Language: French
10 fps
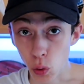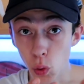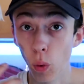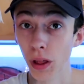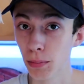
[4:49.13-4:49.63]

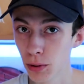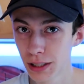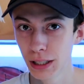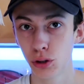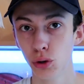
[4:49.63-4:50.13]
nous on a
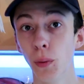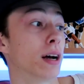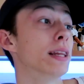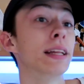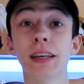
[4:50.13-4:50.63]
pensé que
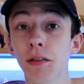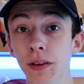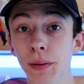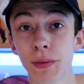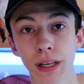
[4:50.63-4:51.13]
un net café,